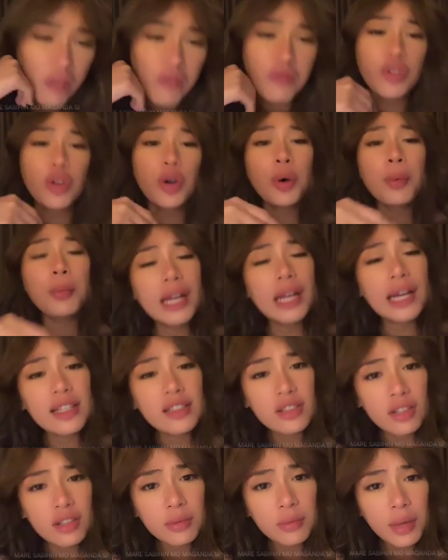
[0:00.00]
I have no
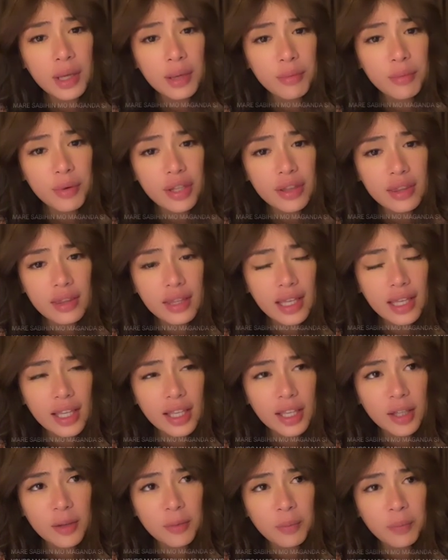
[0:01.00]
plans on my
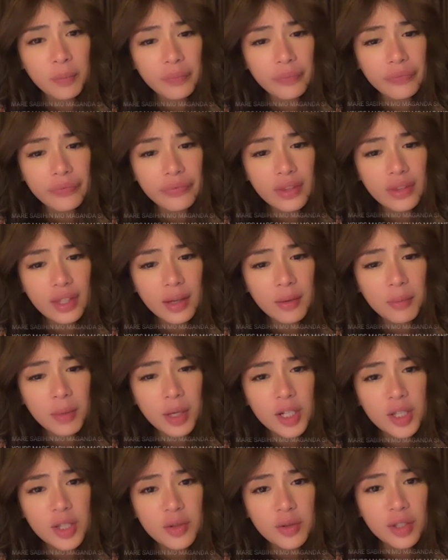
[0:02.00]
birthday,
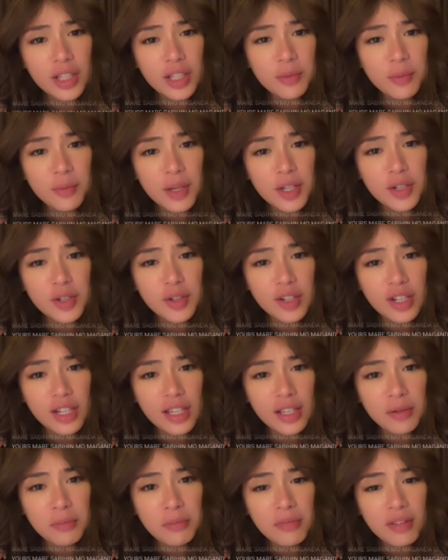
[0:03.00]
but it's really my
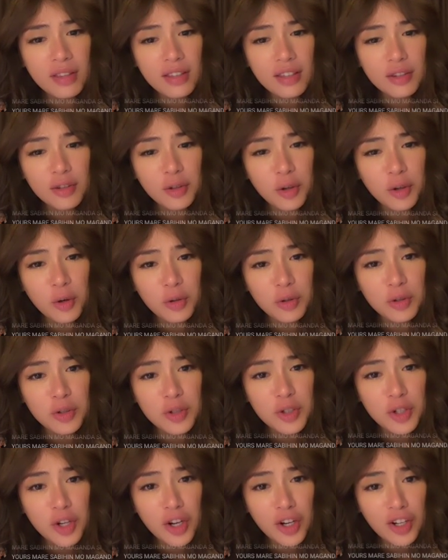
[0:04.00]
dream to go
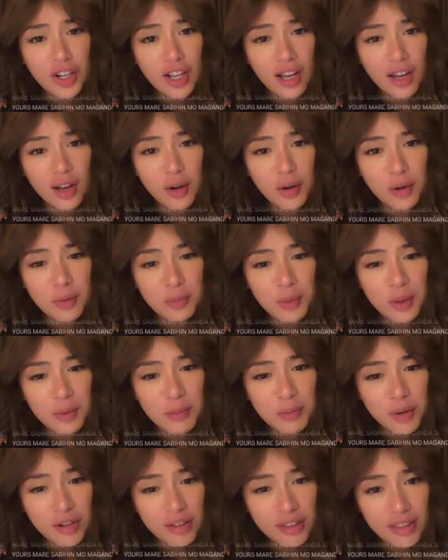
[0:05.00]
to Siargao on
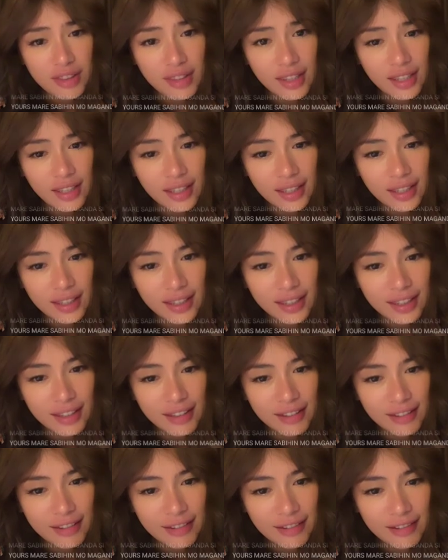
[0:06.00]
my
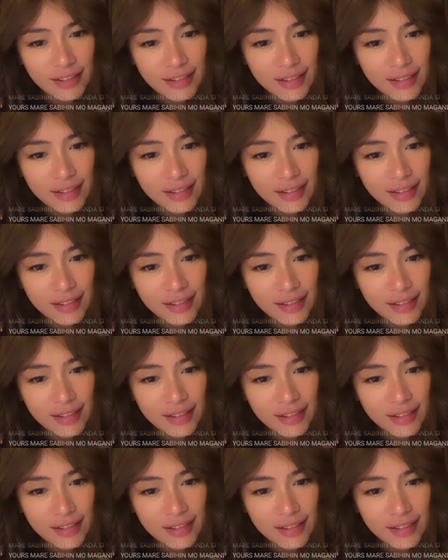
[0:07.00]
birthday.